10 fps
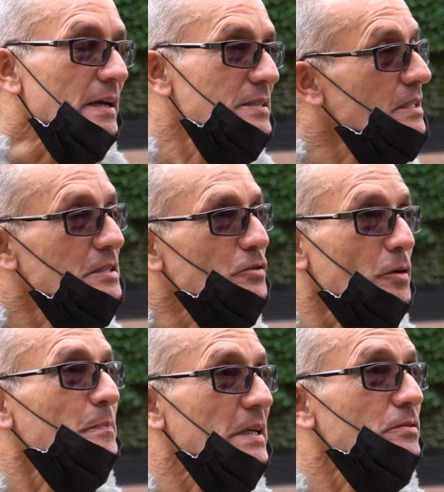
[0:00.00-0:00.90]
Este
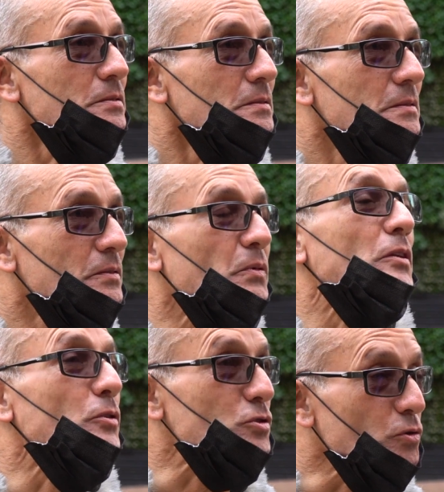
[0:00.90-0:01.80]
señor Petro,
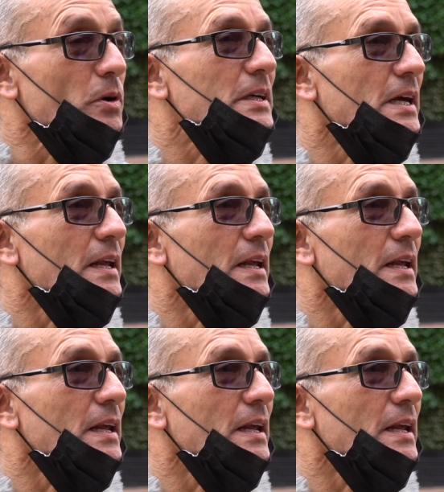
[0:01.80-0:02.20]
cuando estuvo aquí en